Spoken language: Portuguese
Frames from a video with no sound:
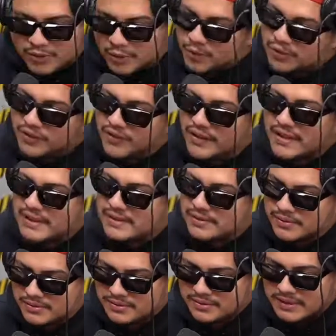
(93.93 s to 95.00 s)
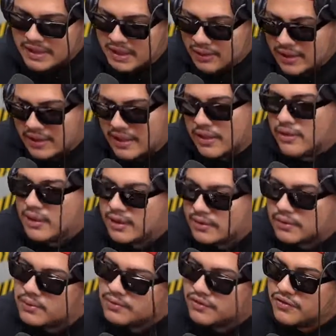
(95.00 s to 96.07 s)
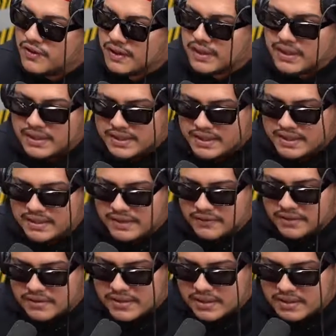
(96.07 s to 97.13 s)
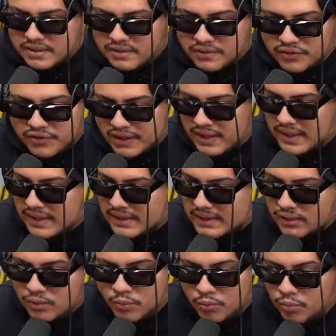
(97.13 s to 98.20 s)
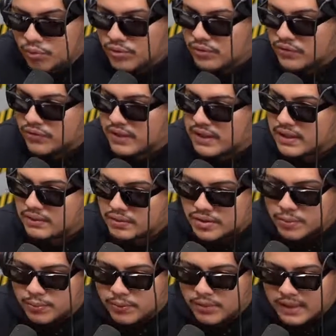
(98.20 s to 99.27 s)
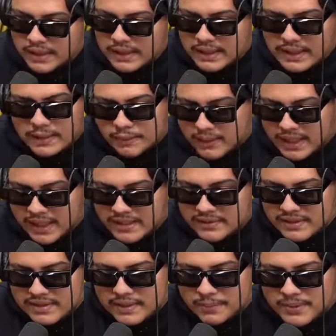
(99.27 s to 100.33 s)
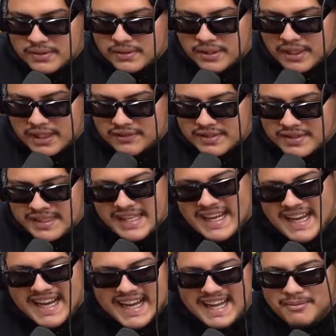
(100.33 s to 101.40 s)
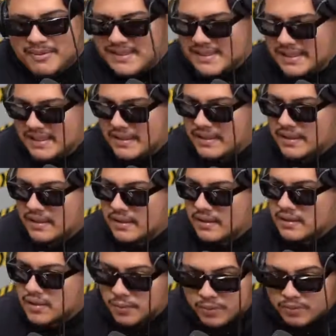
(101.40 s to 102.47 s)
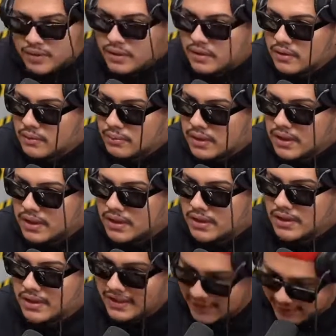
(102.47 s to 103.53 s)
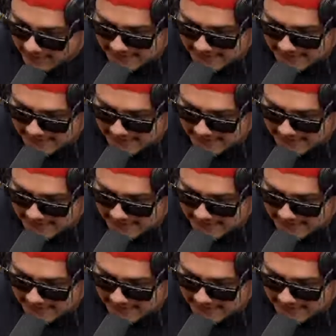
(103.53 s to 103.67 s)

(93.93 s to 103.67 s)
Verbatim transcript: tô muito feliz com o que tá rolando com o funk. A gente tá vendo os artistas do funk crescendo muito, virando, tipo... Porque às vezes a pessoa olhava assim, a ah, é MC... Tipo, Oxe, não, vai. mano,